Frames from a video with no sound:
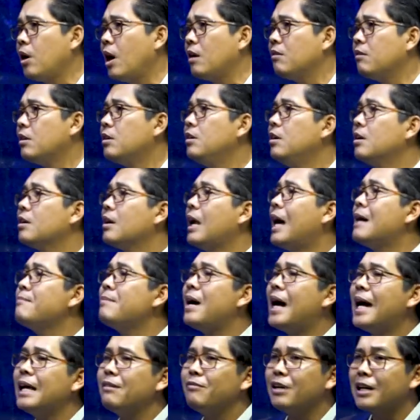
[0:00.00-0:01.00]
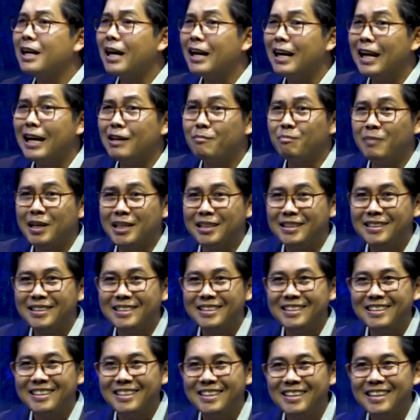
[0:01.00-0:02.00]
cọt riêng đam hai bia cát lao mình
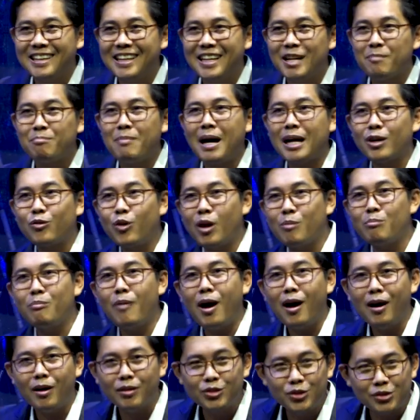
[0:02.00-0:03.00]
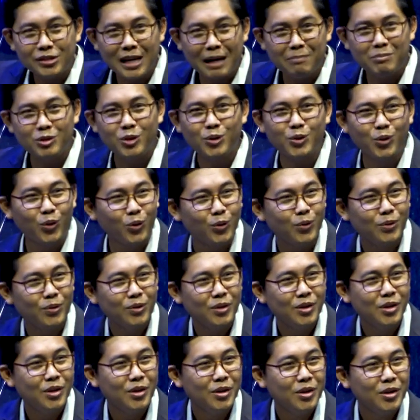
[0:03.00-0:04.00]
bàn cọt bỏ Joseph chôn cục
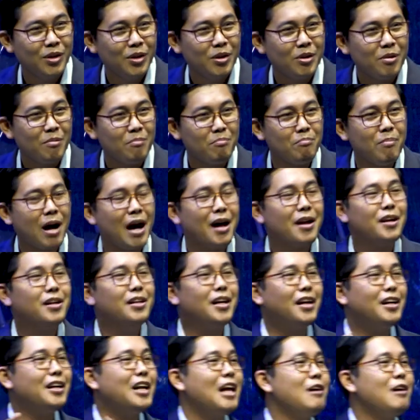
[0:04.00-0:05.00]
bà riêng